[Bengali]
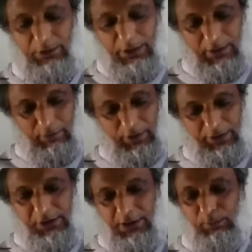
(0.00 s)
উনি
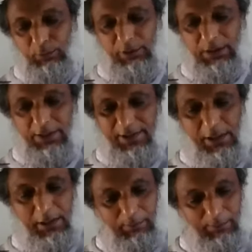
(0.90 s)
ওয়াসিম উন
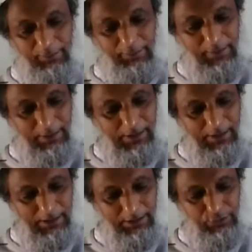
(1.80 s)
কাসিম
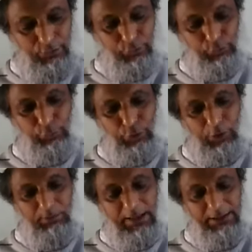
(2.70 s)

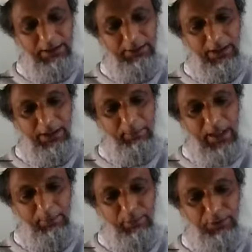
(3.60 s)
সুন্দর মাথা থেকে
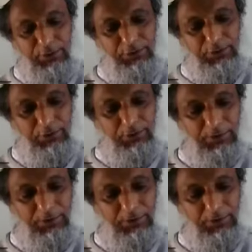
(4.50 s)
পা পর্যন্ত